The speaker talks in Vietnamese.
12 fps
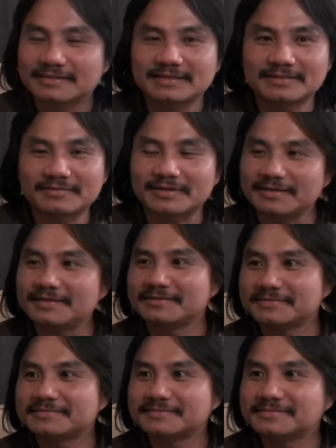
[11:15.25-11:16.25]
Thì tôi nghĩ
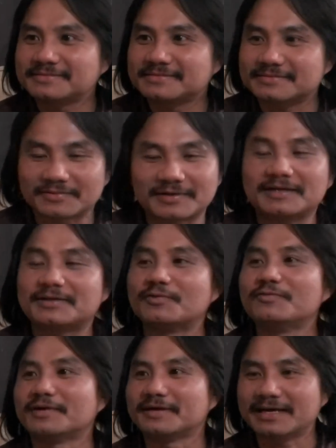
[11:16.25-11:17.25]
tôi nghĩ là
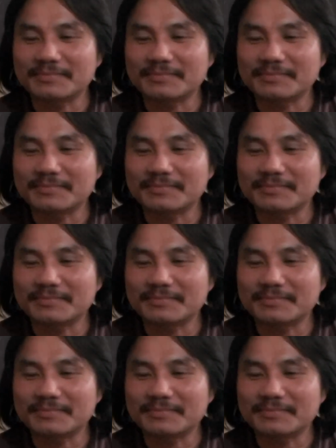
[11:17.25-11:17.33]
thú vị.